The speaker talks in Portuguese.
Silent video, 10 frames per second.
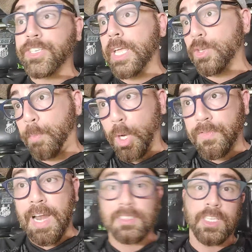gente, não pode
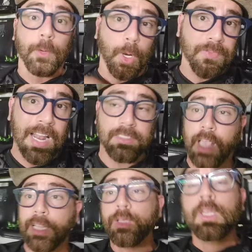virar assim, não pode virar
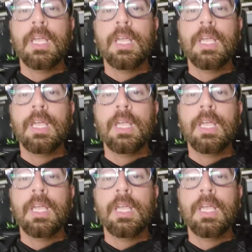assado.